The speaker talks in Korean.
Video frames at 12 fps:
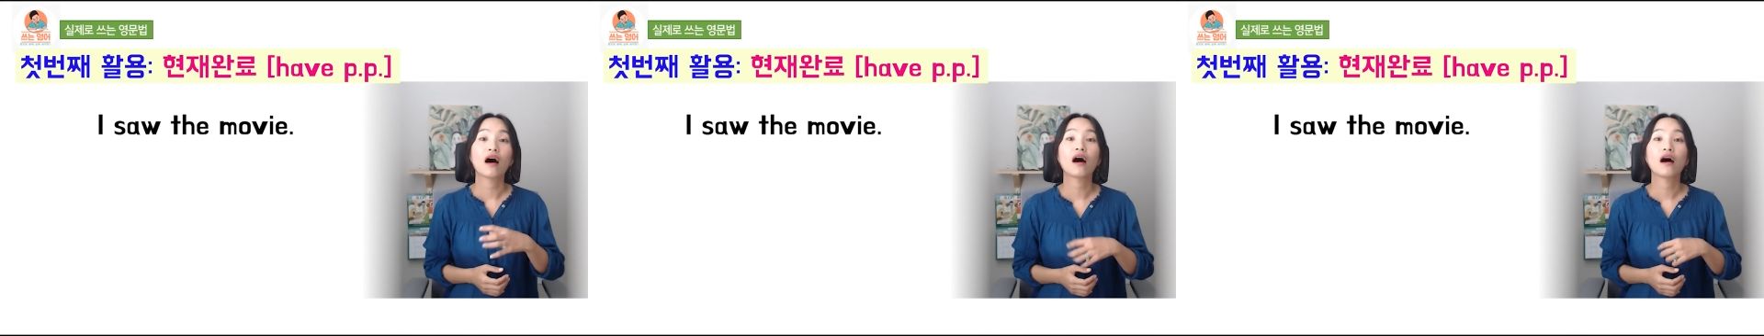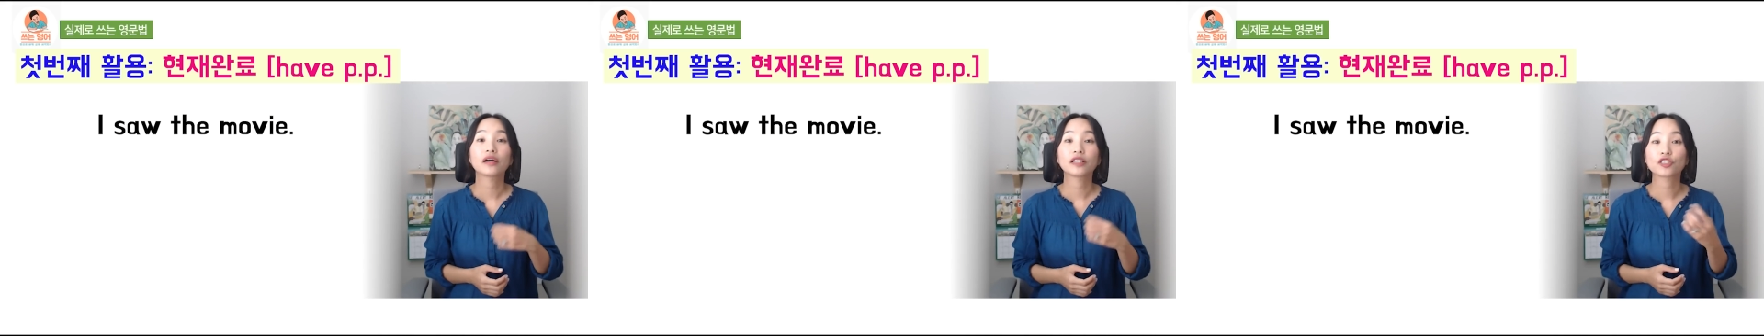
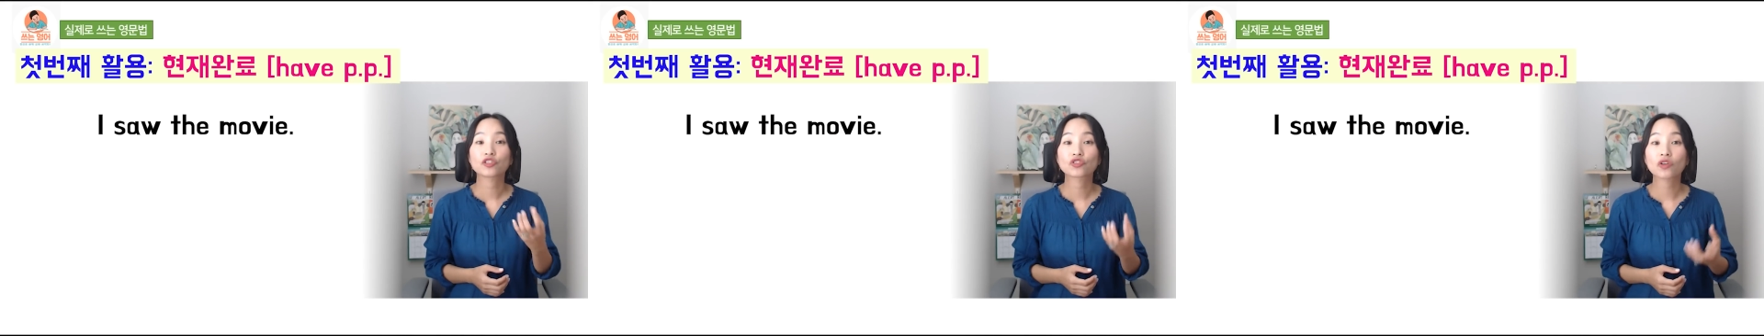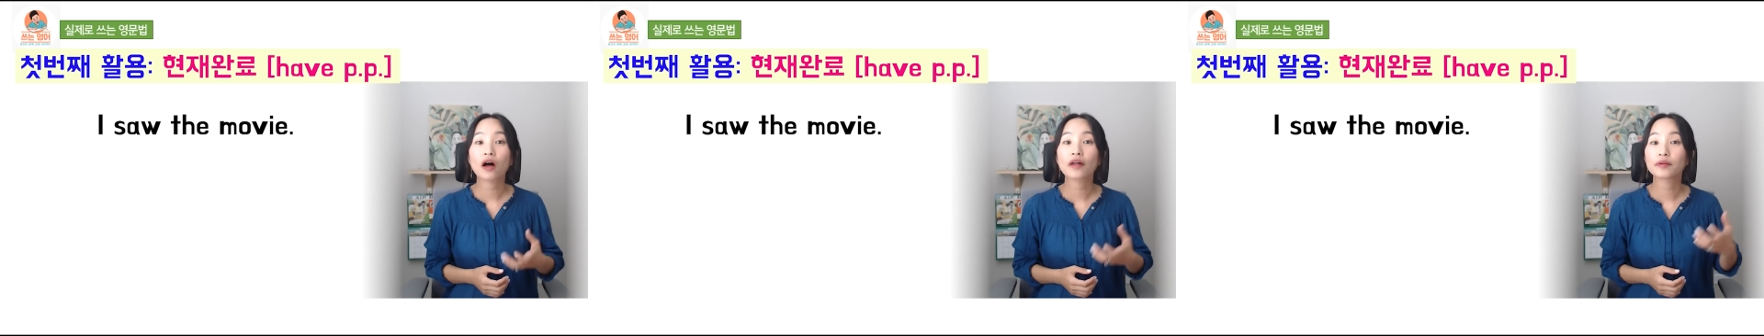I
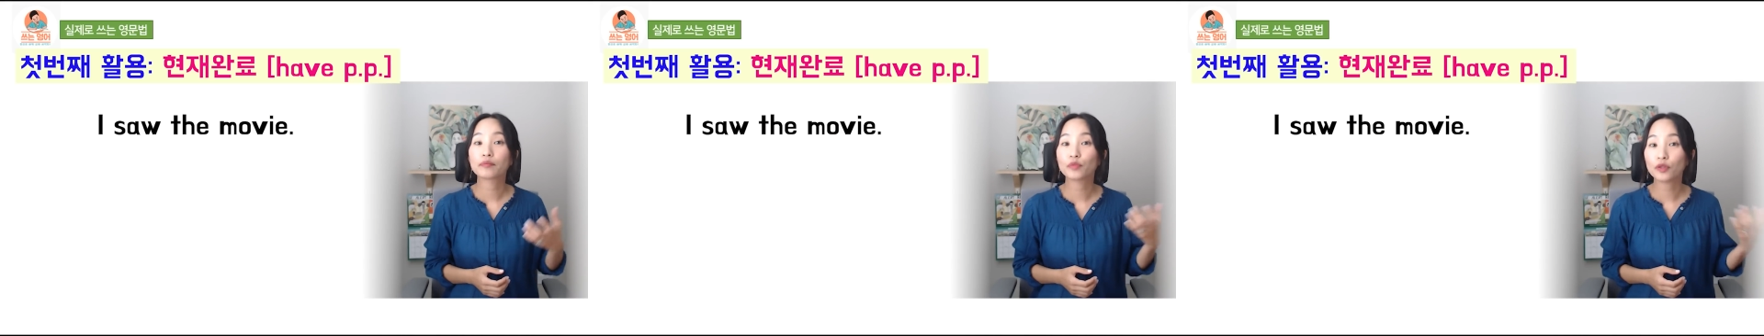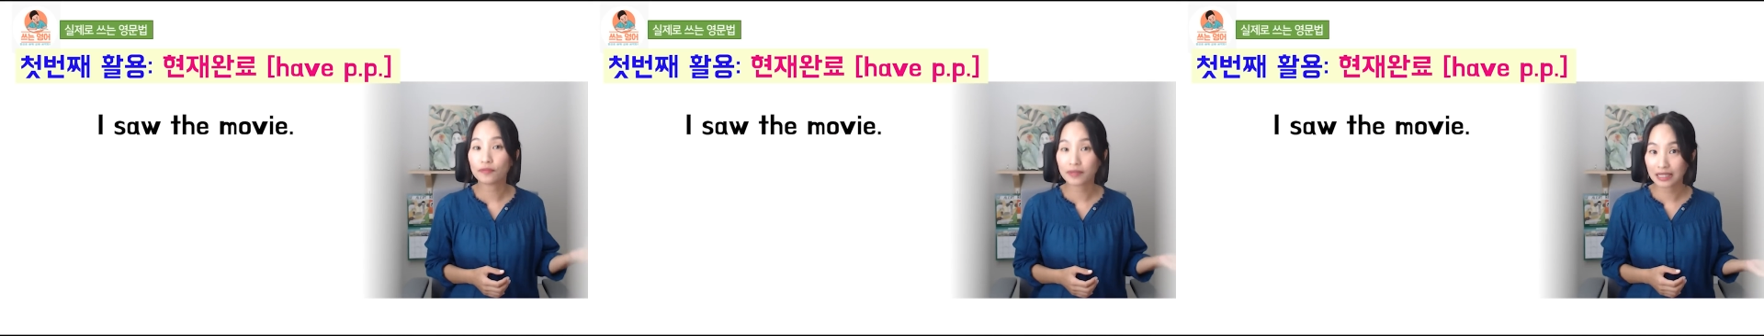saw the
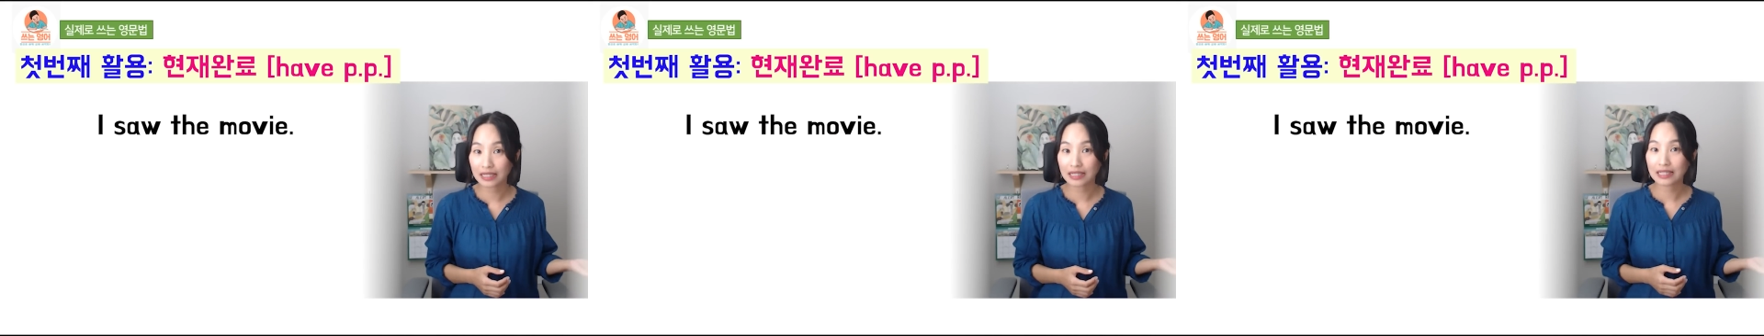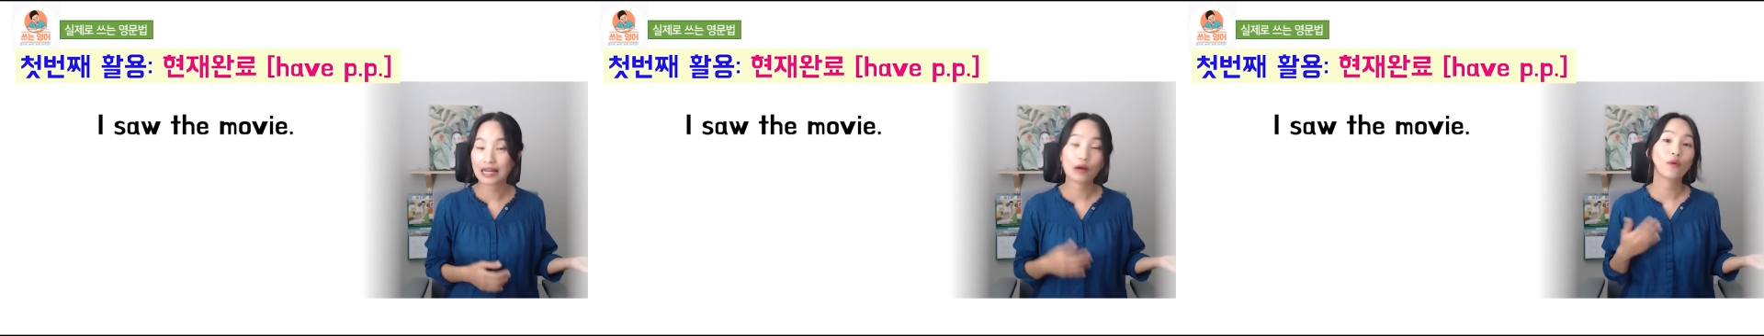movie
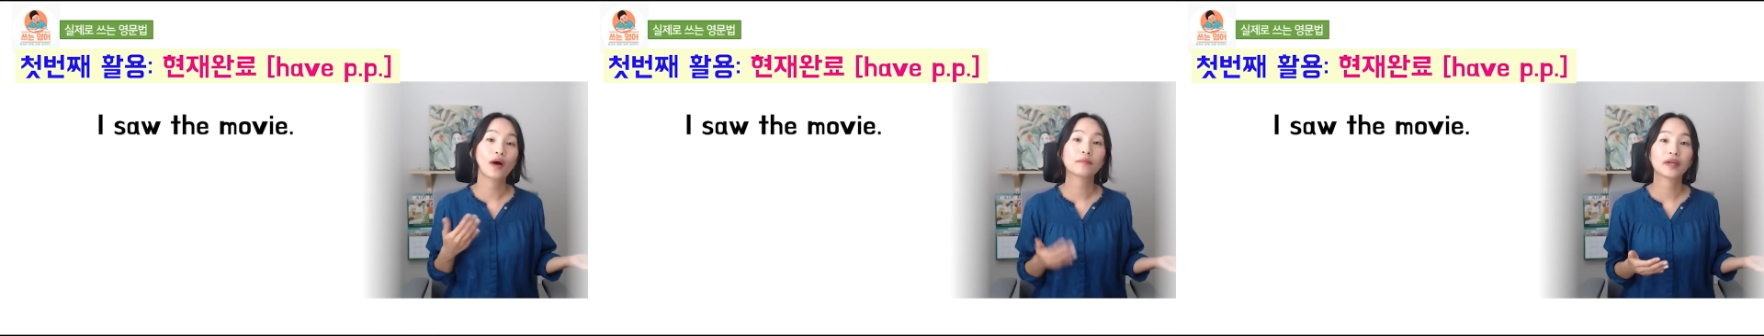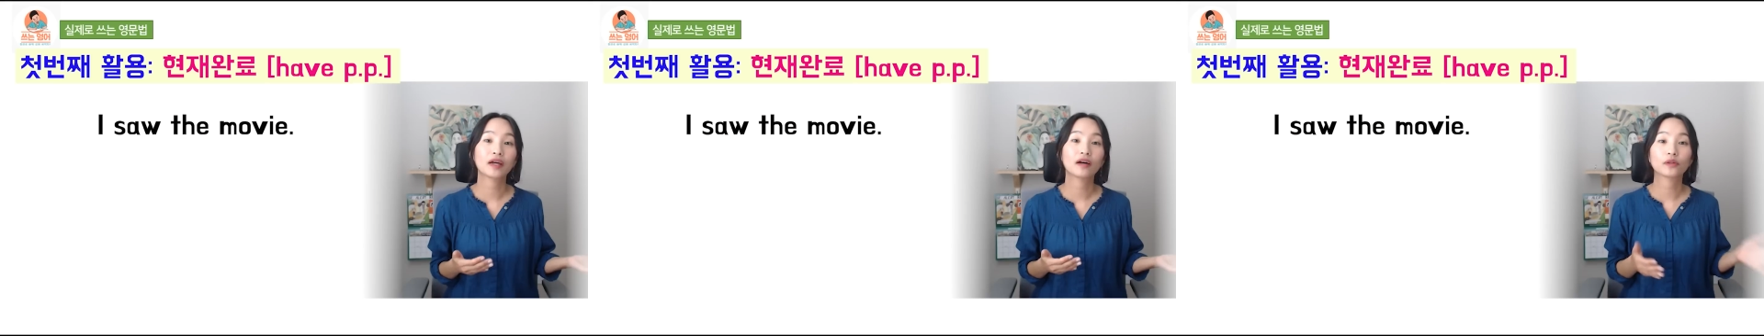라고
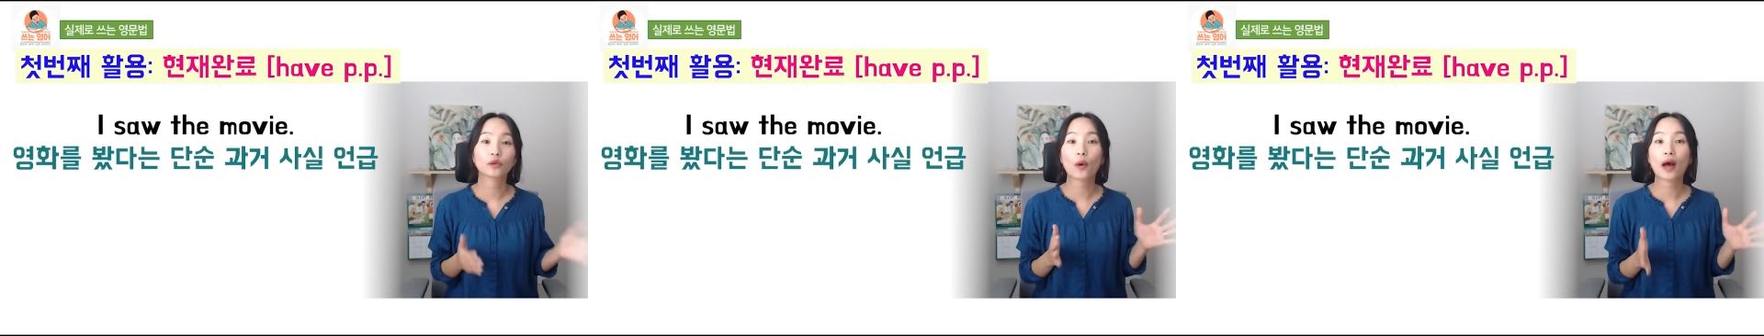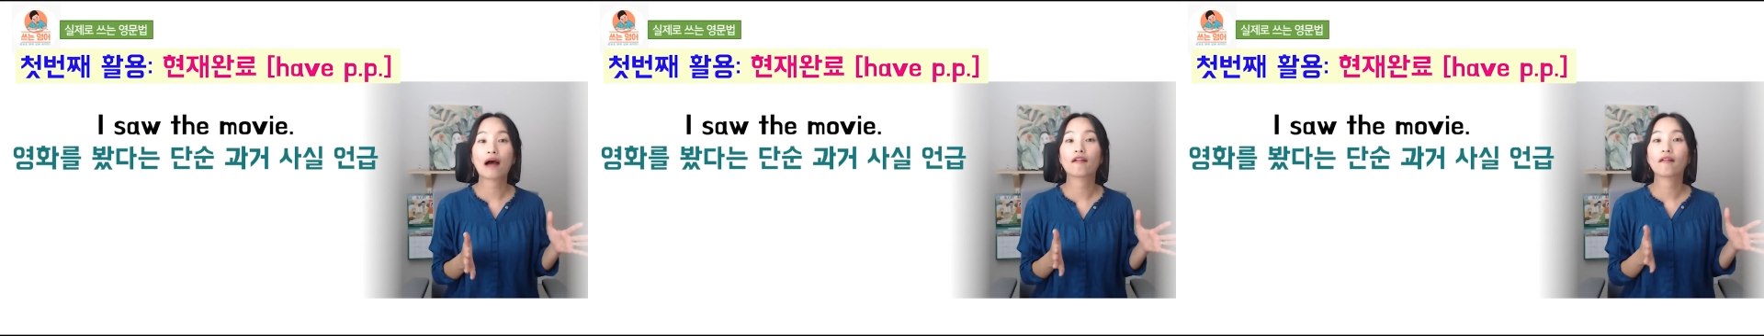하면
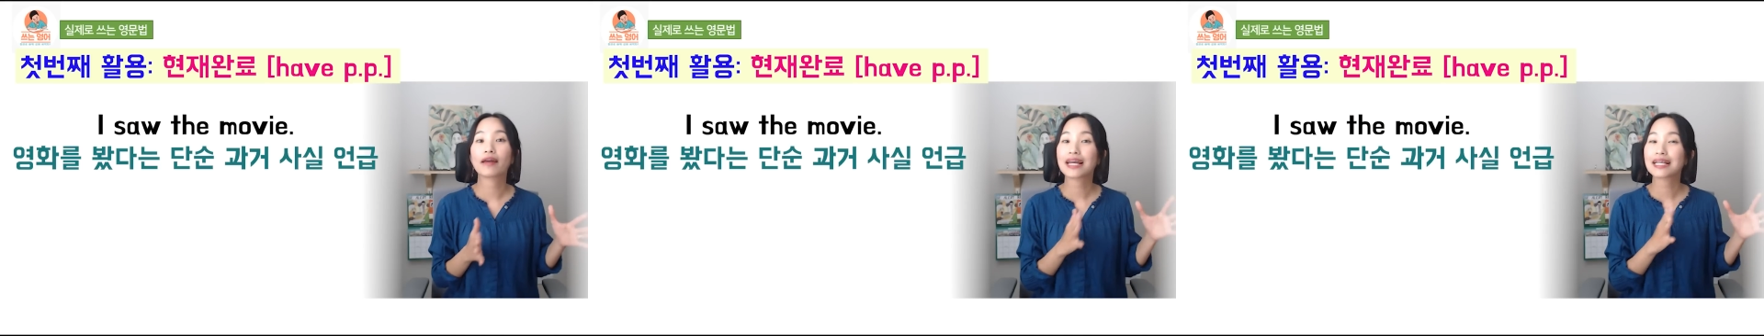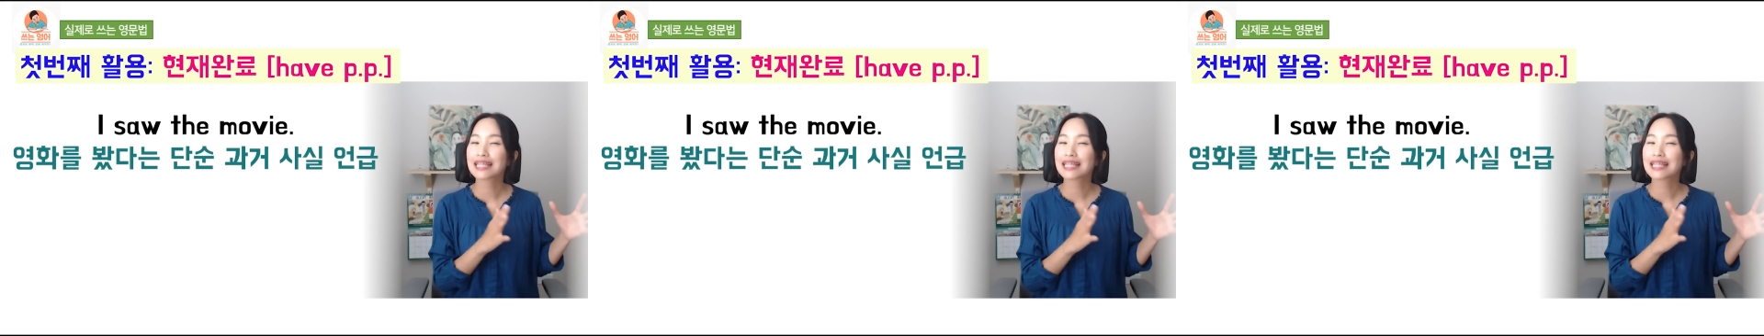과거의